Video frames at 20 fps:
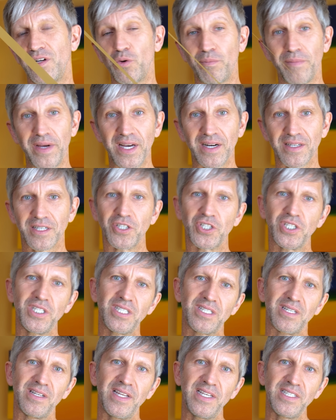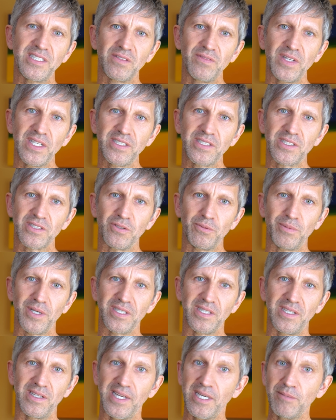Wenn du mehr Geschichten lesen willst über
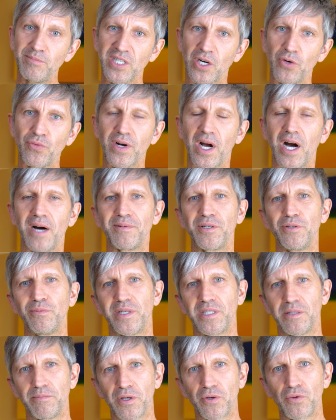die Lebensaufgabe, über die